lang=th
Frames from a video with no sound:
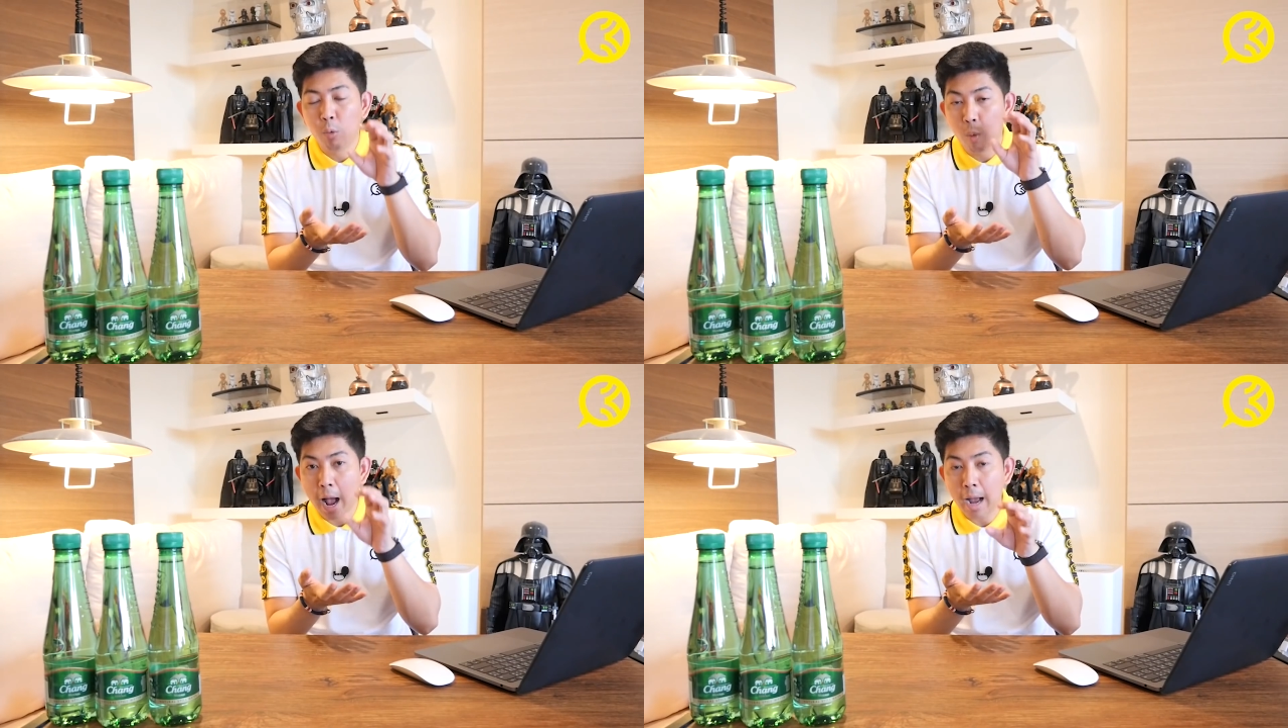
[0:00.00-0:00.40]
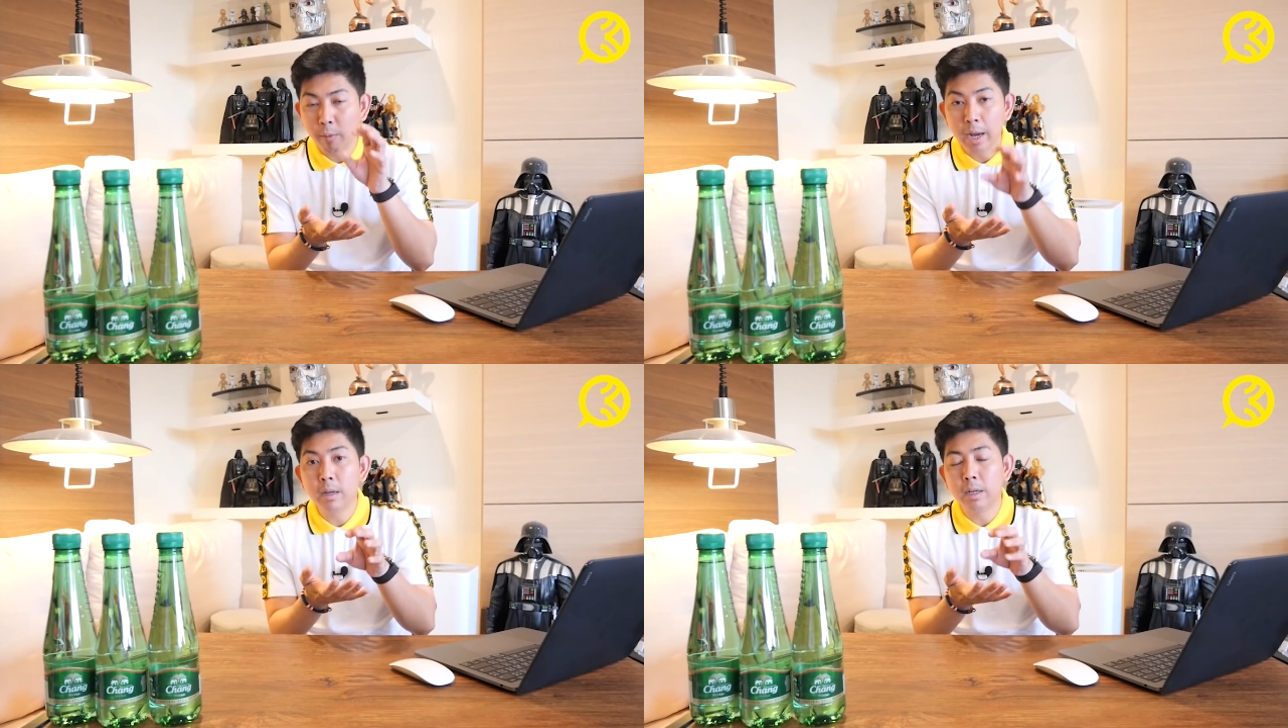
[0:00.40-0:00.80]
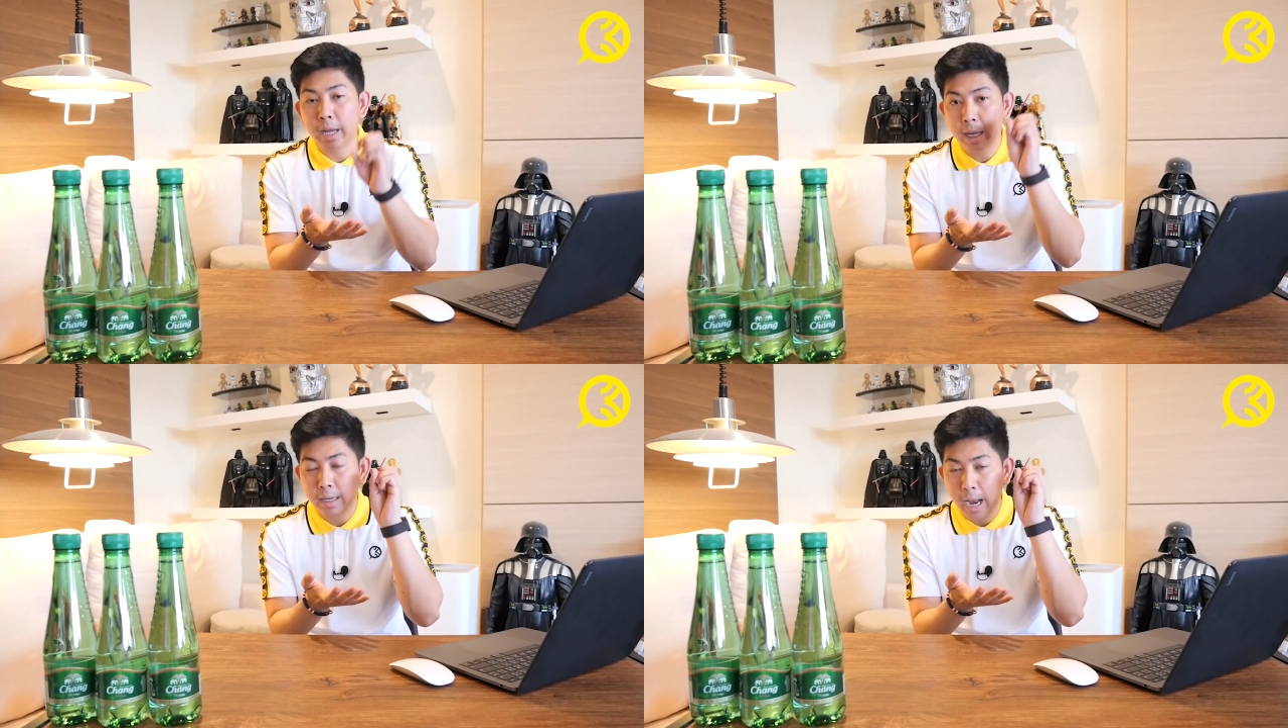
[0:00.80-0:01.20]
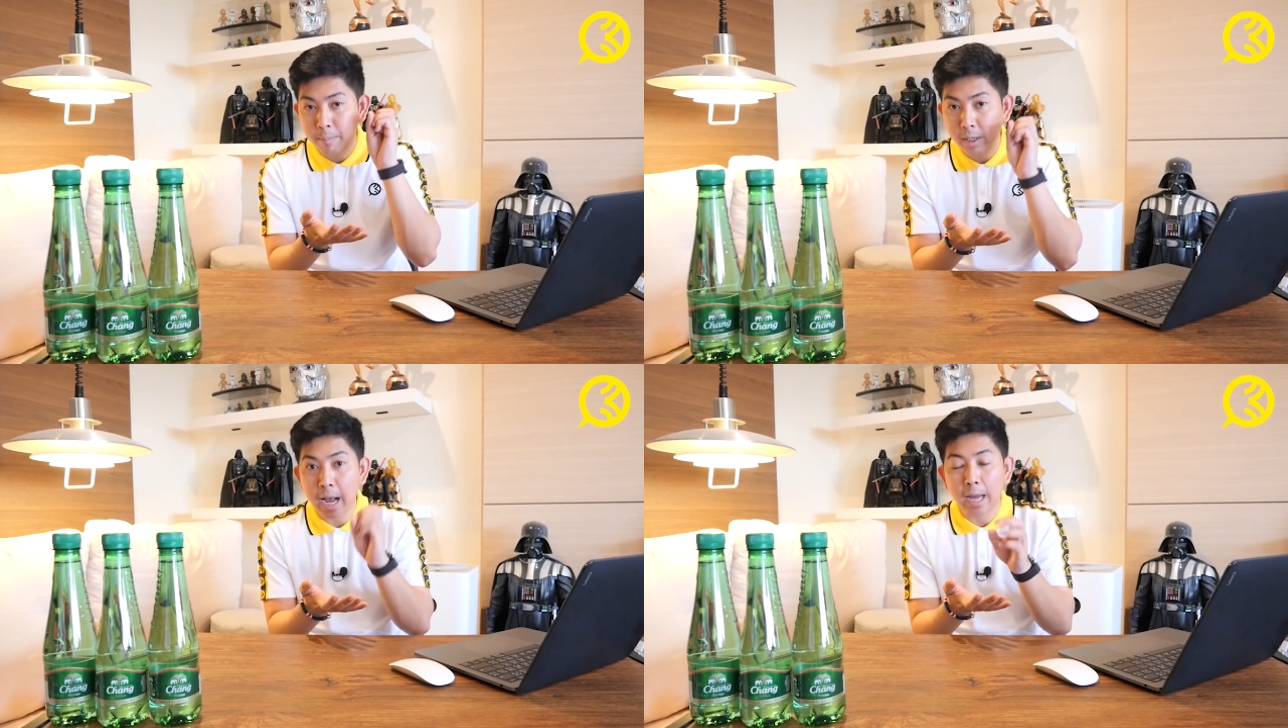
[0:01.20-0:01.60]
วางไว้เลยในการ
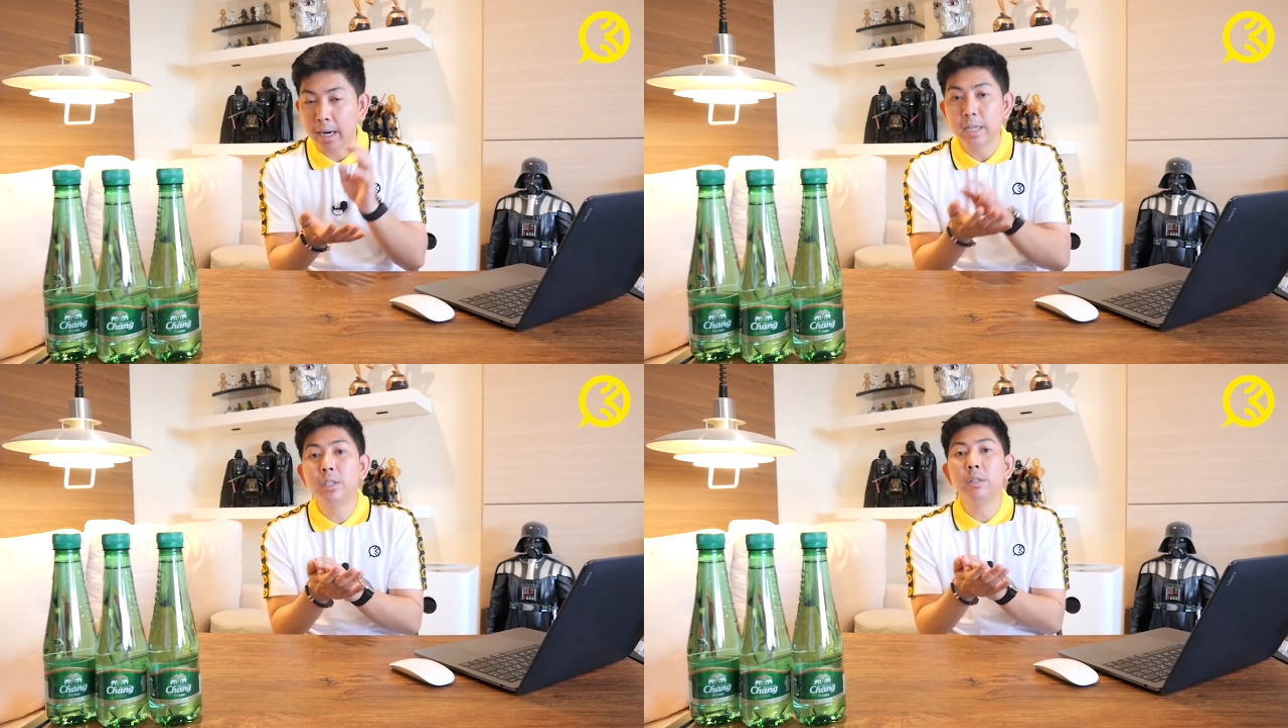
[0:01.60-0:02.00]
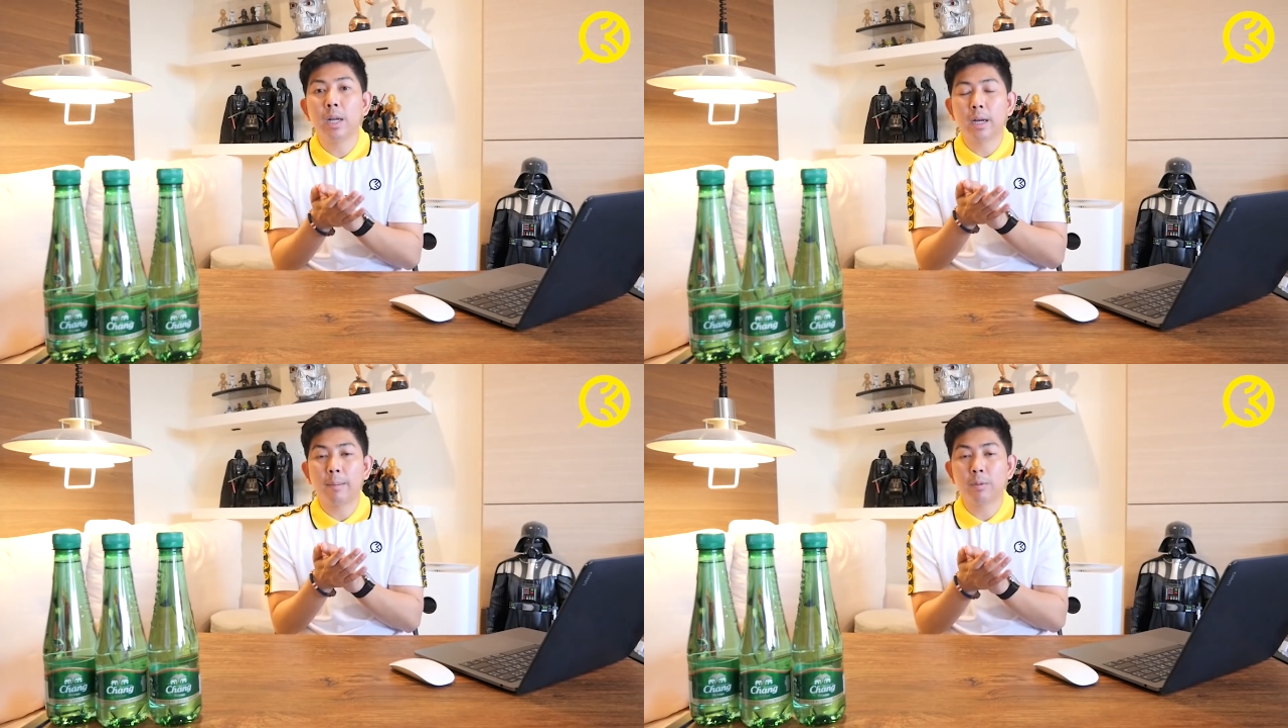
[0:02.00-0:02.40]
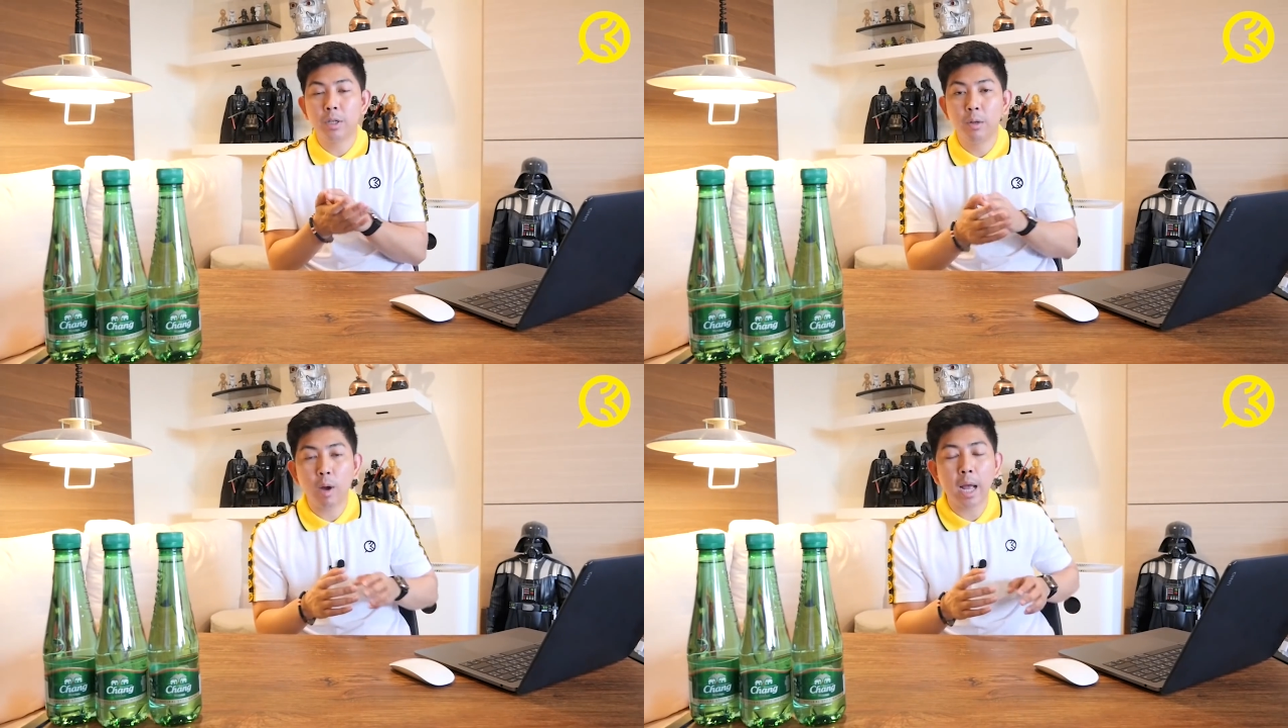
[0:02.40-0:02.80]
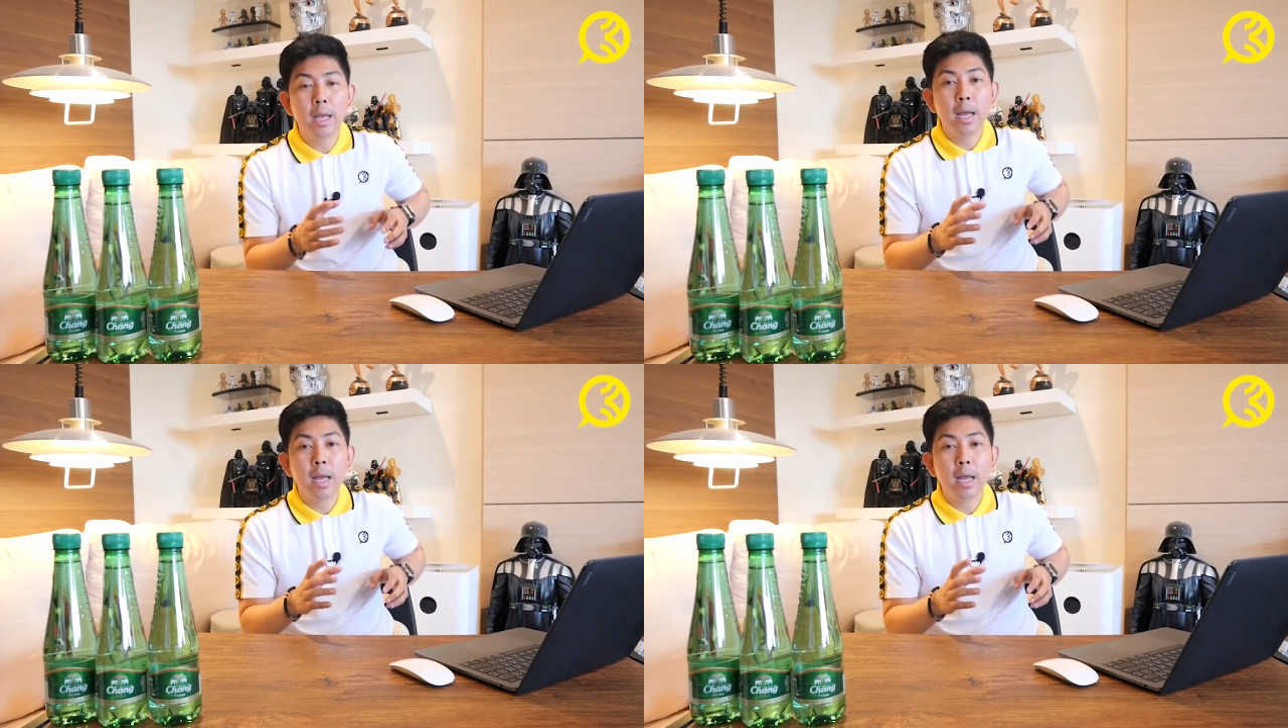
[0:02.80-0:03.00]
ประกาศรายชื่อนะครับก็คิดว่า